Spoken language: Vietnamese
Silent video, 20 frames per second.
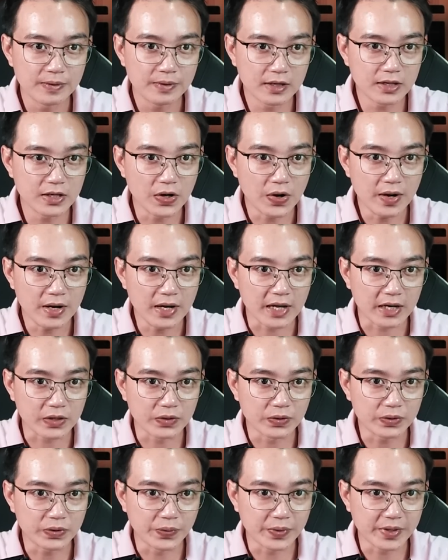nó là
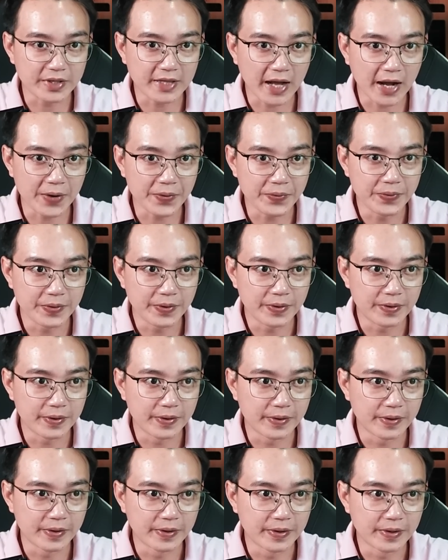của tụi tao.
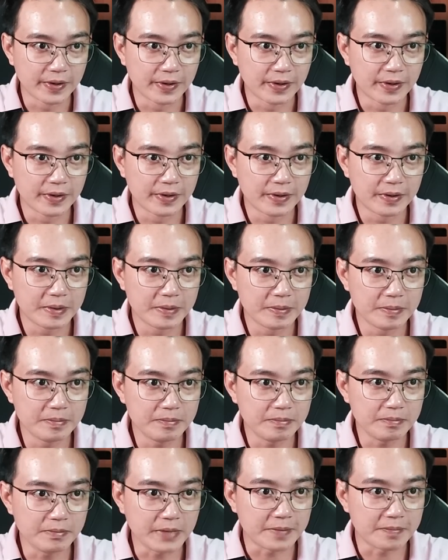
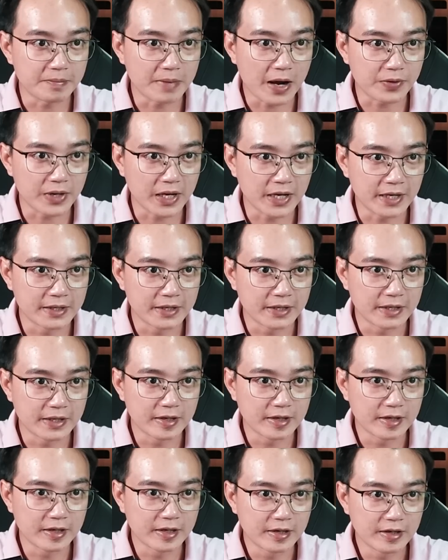Mày mau lên,
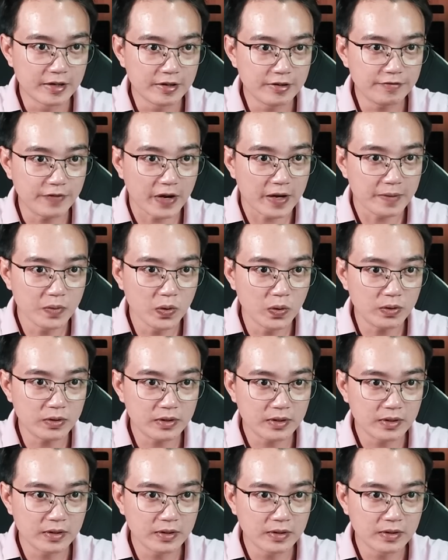phải mút,
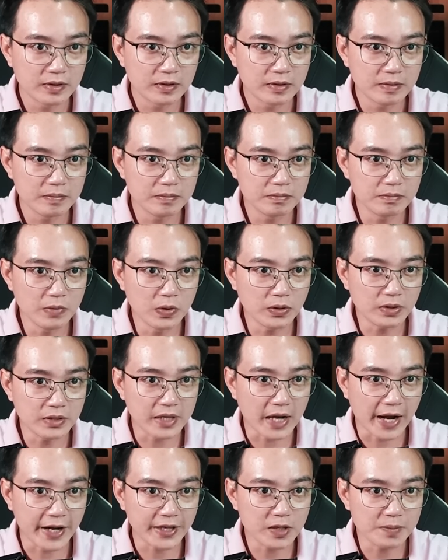mút
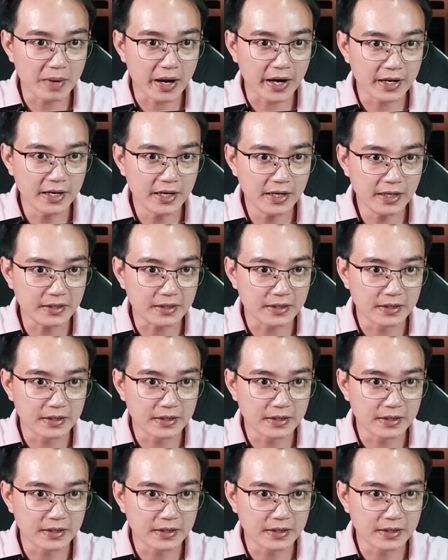lại cho bằng hết.